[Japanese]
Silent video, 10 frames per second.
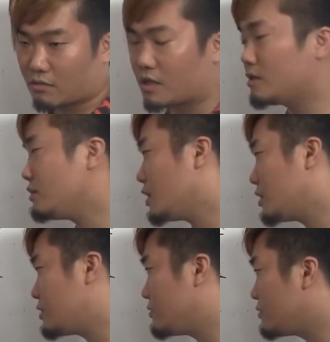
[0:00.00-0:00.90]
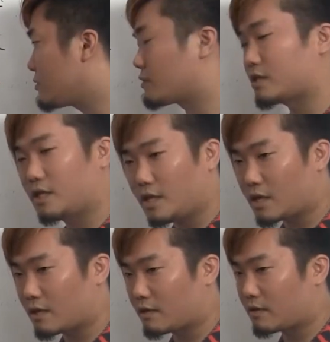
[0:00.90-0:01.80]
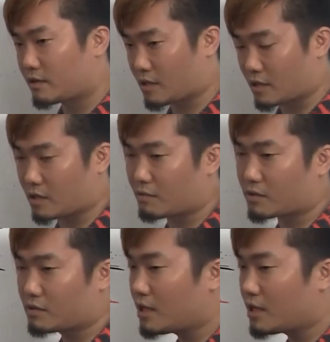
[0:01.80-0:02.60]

とかいう話をしてやっていきます